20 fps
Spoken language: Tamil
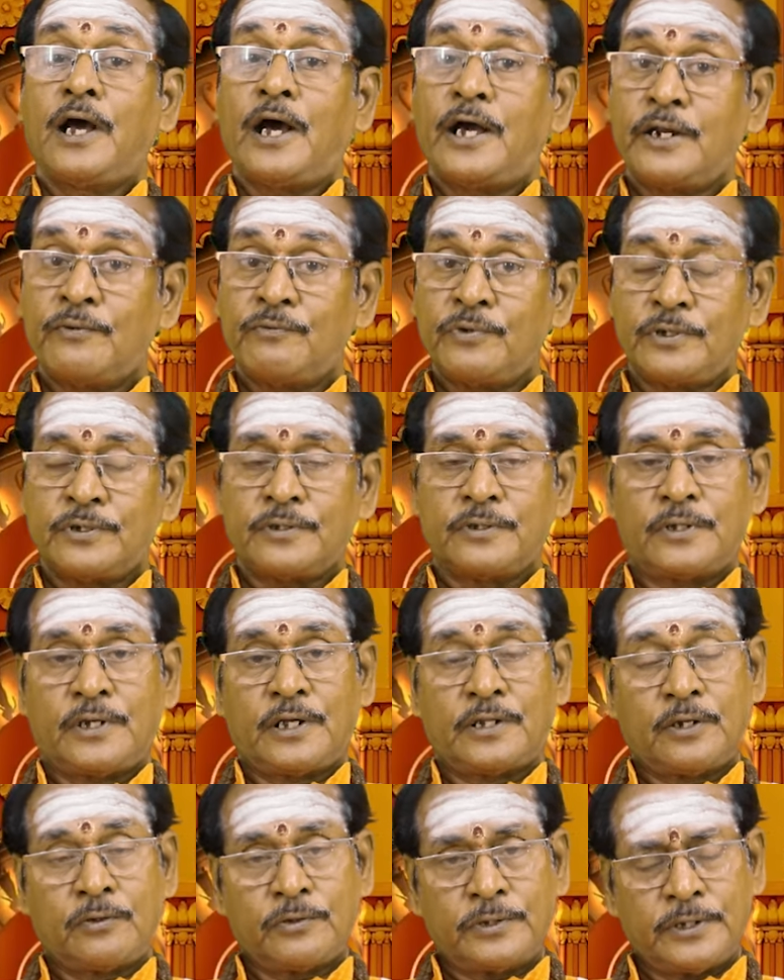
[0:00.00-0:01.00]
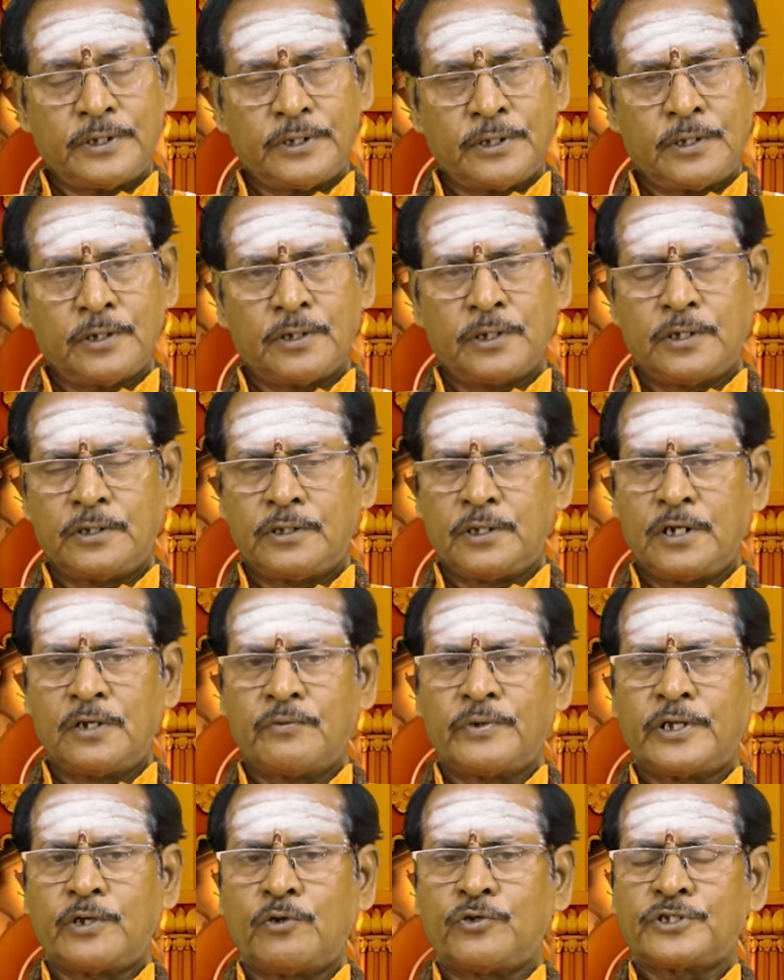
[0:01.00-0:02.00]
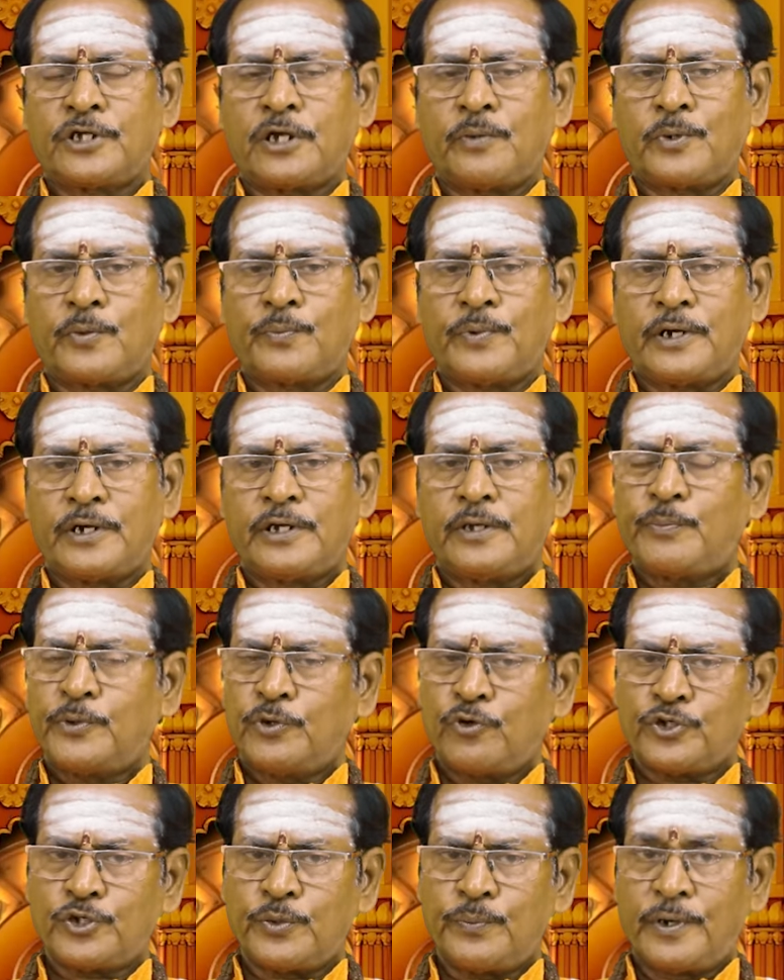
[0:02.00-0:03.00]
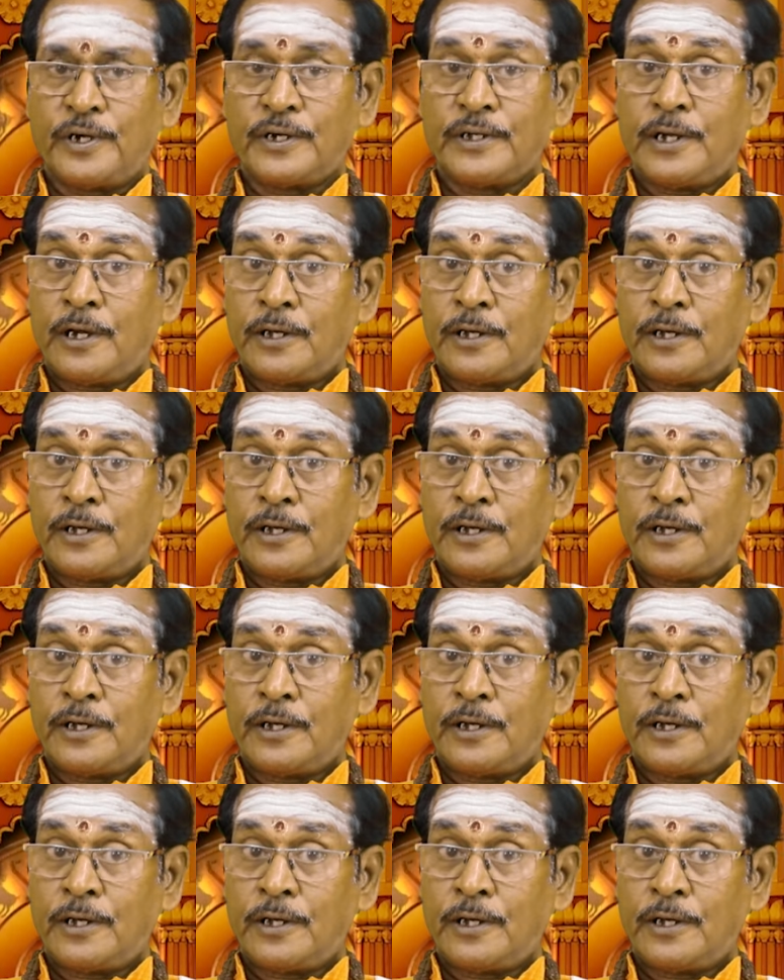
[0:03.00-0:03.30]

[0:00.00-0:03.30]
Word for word: அறிவு அதாவது இதனால் வரைக்கும் யோசிக்காமல் இருப்பாங்க இப்போ யோசிப்பாங்க